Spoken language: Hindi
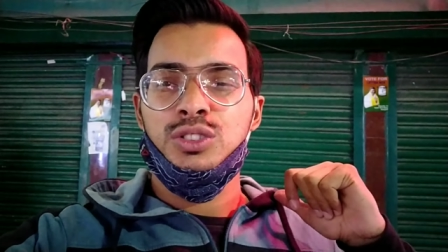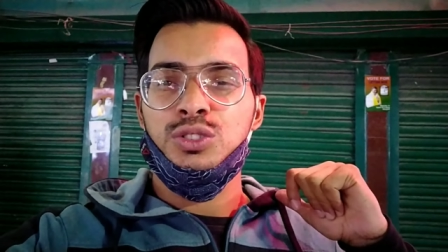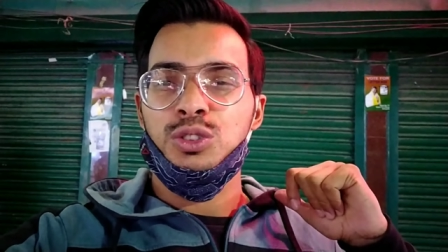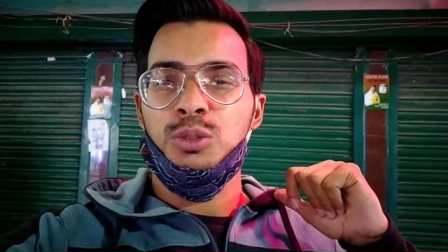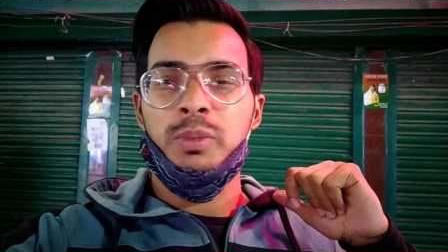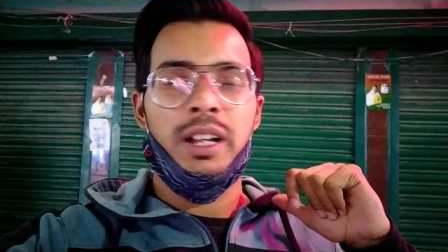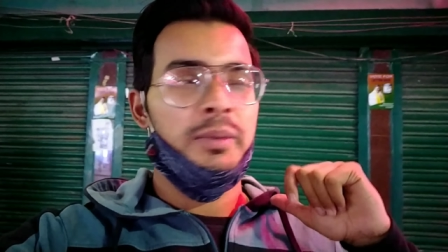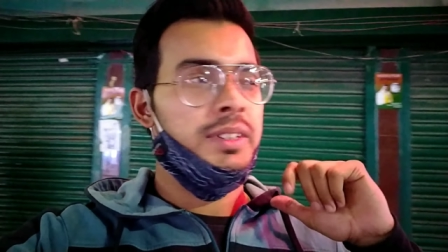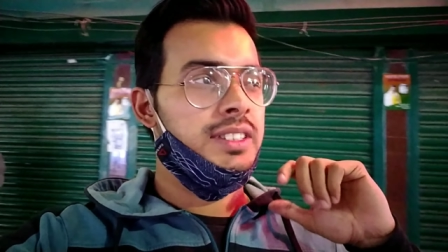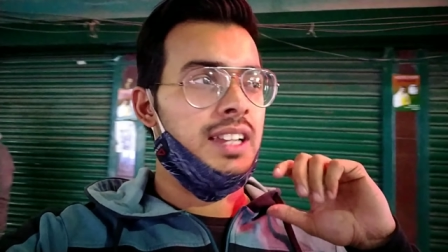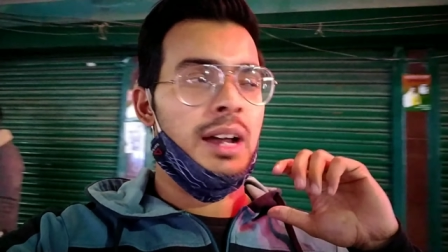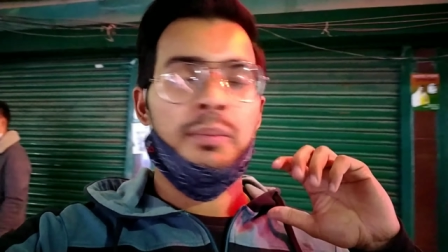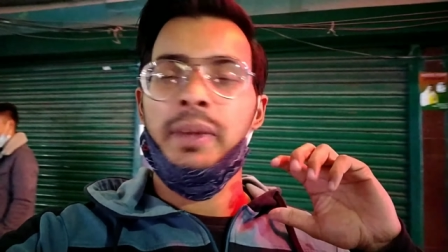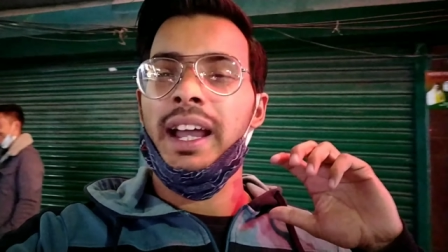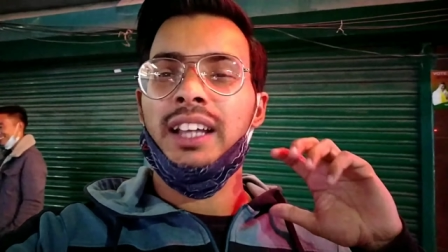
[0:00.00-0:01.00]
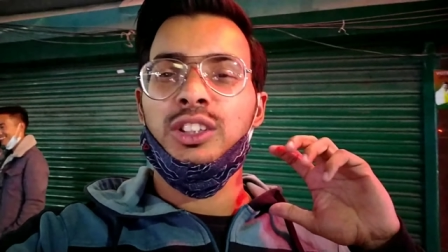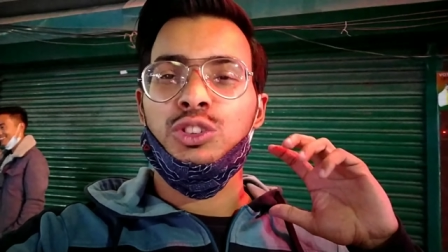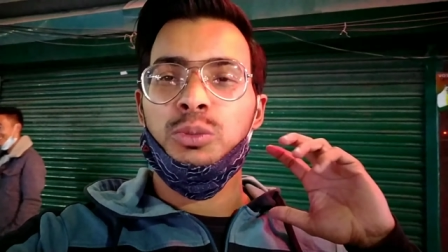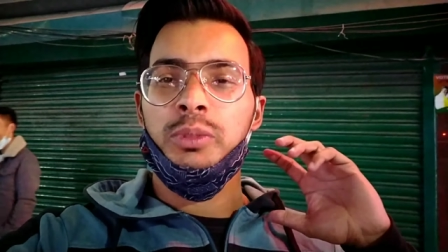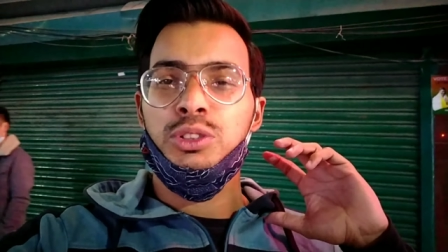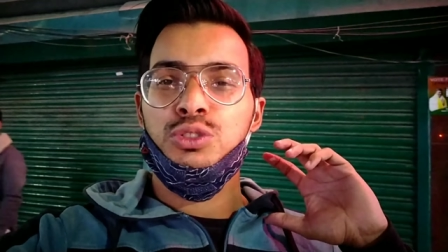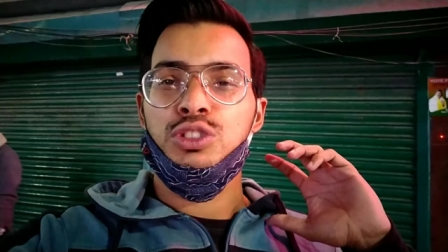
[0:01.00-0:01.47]
सो मैं अभी शाम में आया था
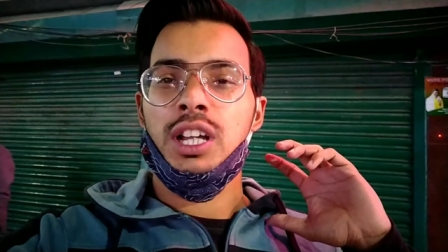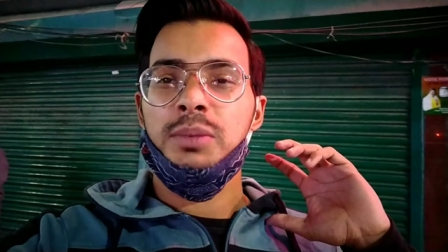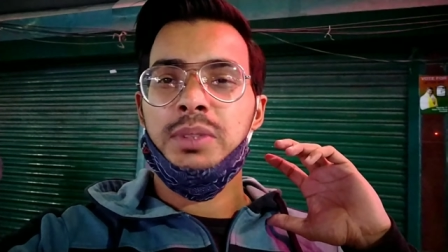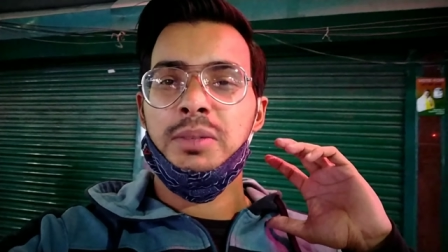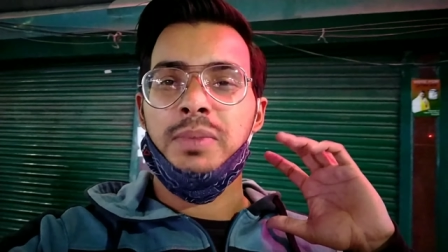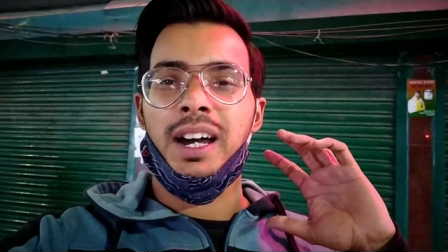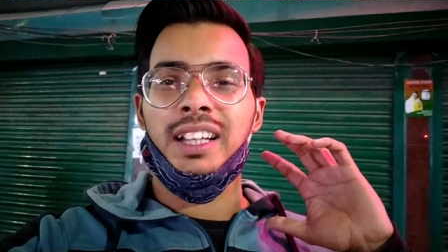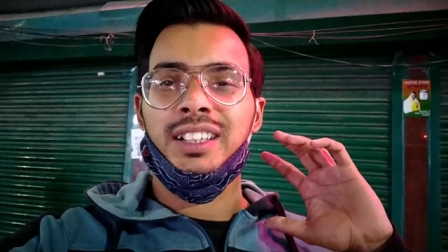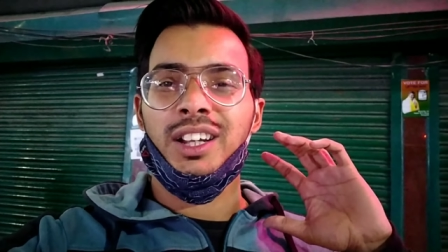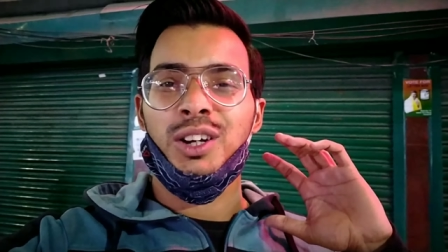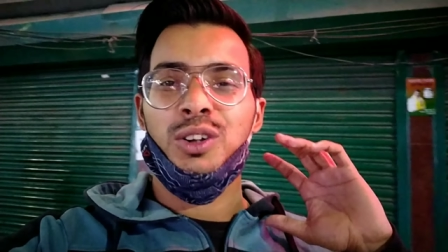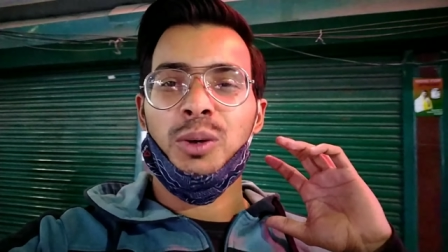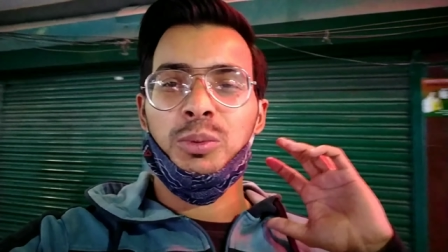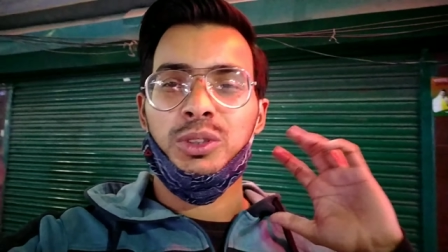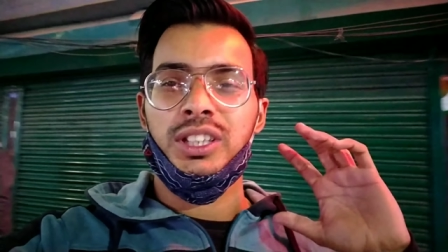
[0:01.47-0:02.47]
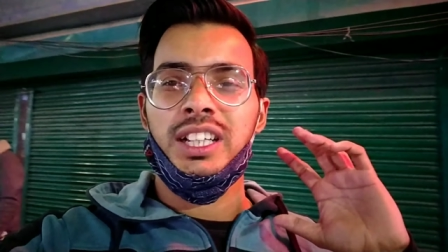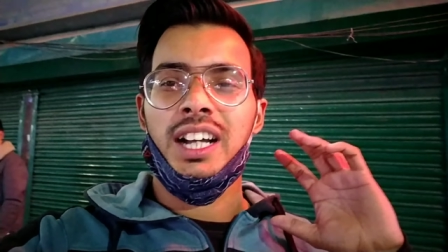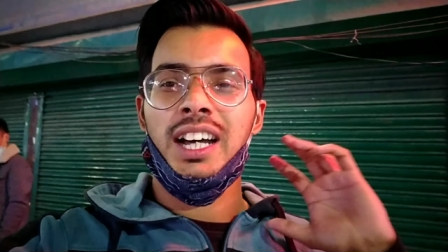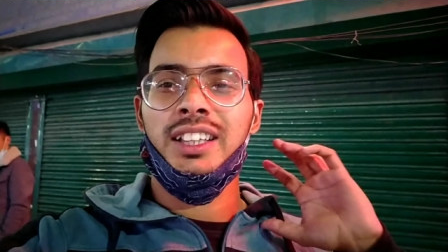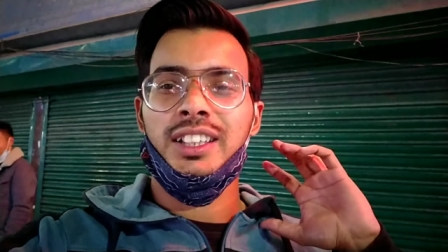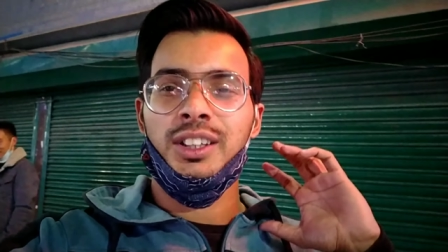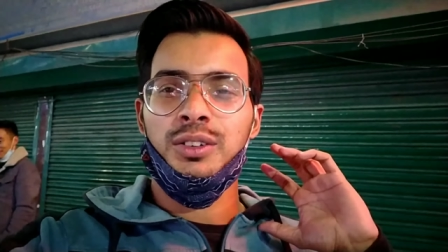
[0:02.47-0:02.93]
तो मैं सोचा आपसे बात कर लूँ आपको
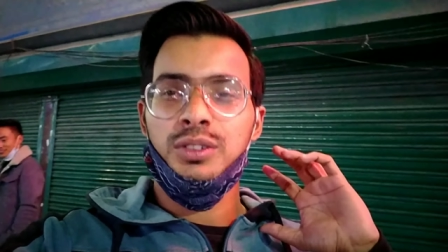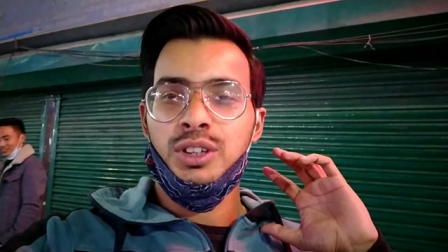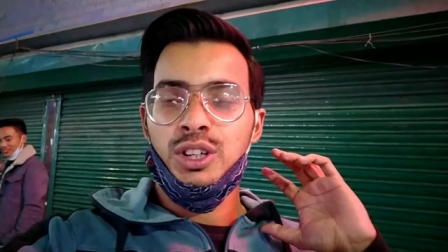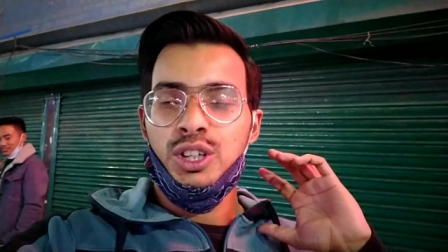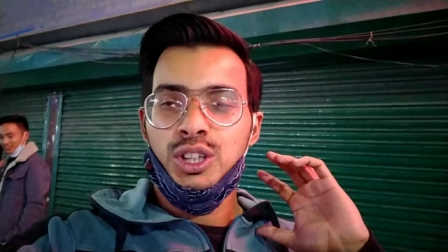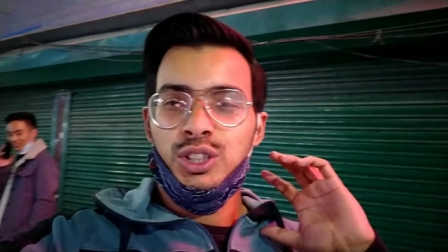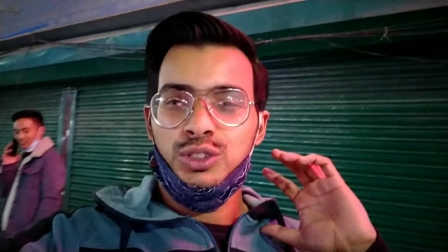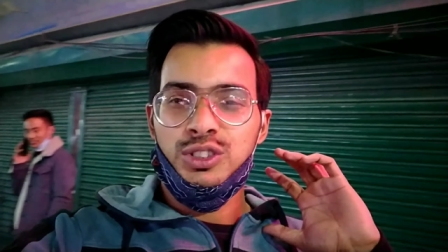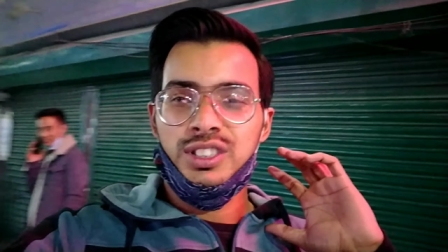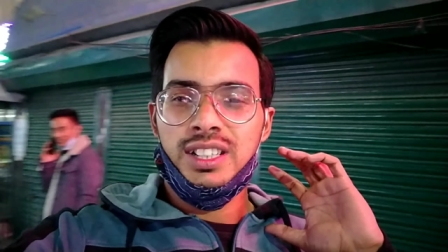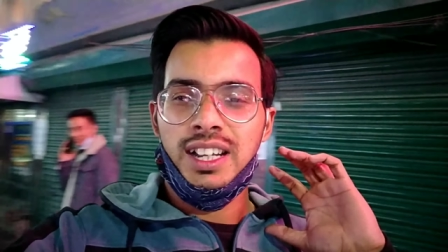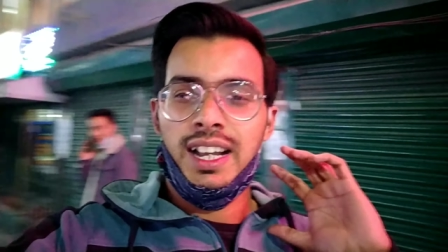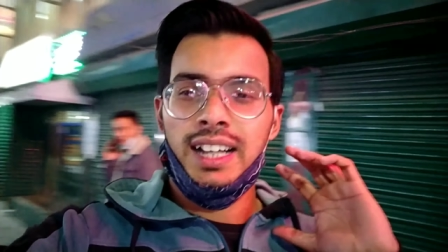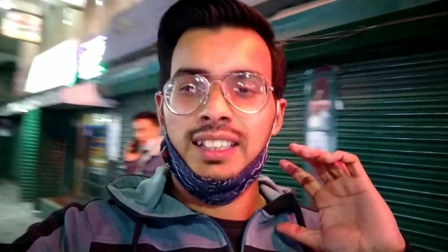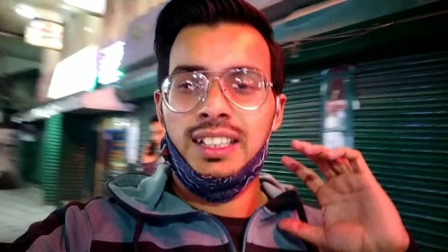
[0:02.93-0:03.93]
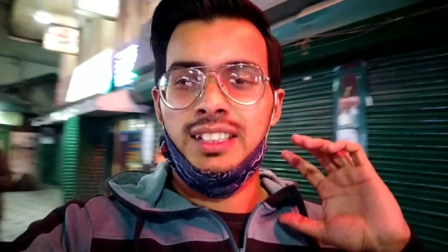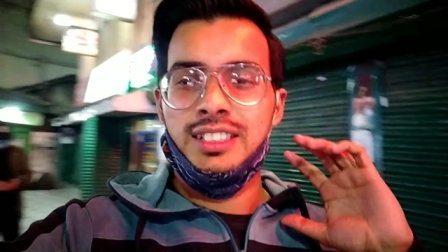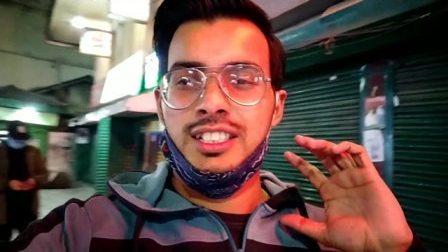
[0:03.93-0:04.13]
दिखा देता हूँ तो इसलिए आया था